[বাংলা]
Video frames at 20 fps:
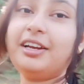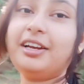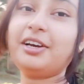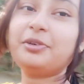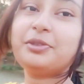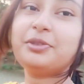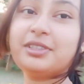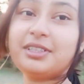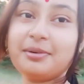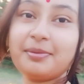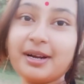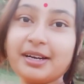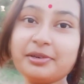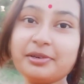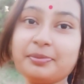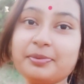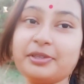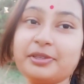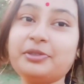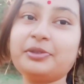এটা হচ্ছে
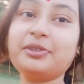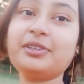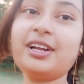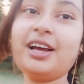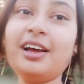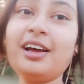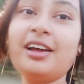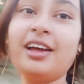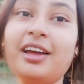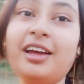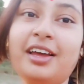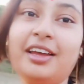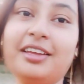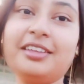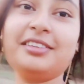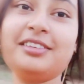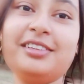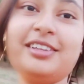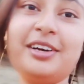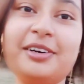বাড়ির পেছনটা
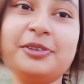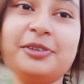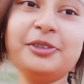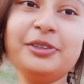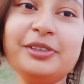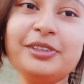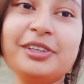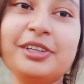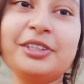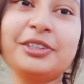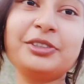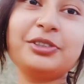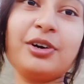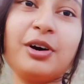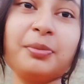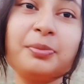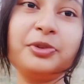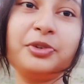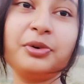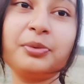এই যে দেখো
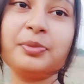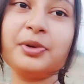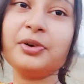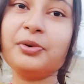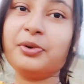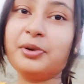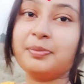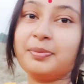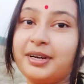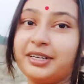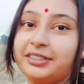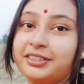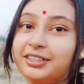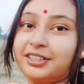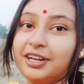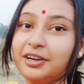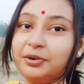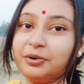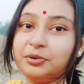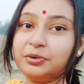সব জমি ওই
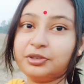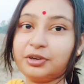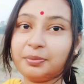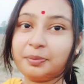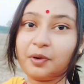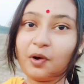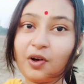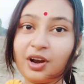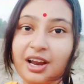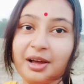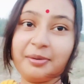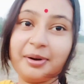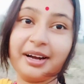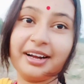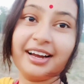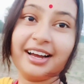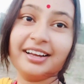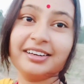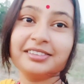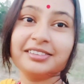পাশে দেখো সব
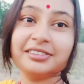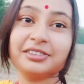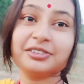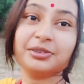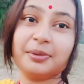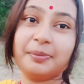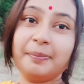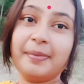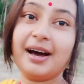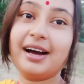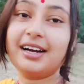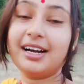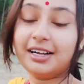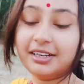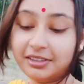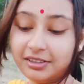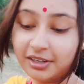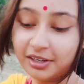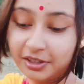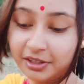কলা বাগান সব
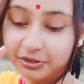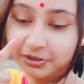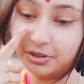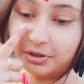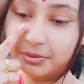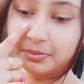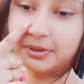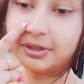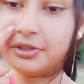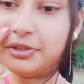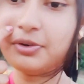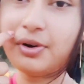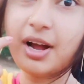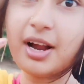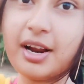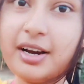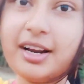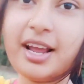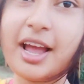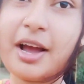বাগান সব
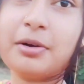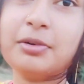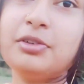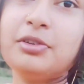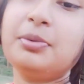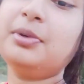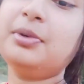কিছু আর এখন